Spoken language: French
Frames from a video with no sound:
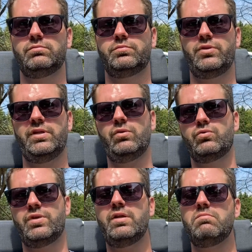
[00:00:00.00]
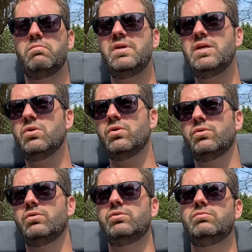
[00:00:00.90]
peut-être en tout cas une meilleure,
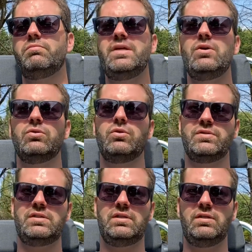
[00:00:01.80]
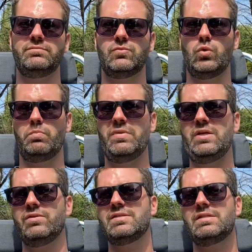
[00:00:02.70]
euh, une meilleure densité, une
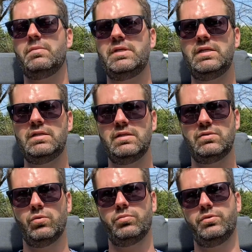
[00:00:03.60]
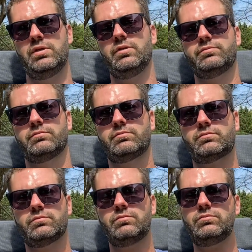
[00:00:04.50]
meilleure stabilité si on peut dire.
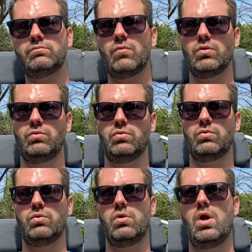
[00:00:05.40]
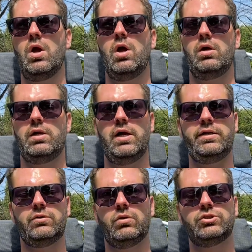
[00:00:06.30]
Donc là,
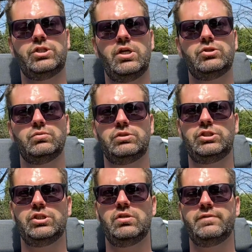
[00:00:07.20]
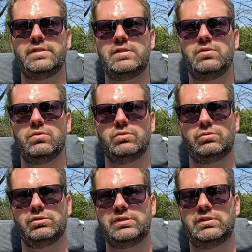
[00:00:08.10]
les temps de charge sont déjà, on va dire,
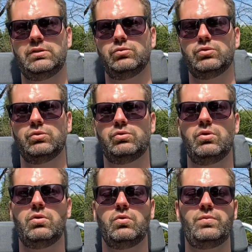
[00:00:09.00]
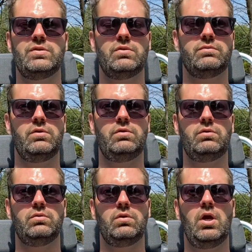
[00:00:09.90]
sur certains constructeurs en 800 volts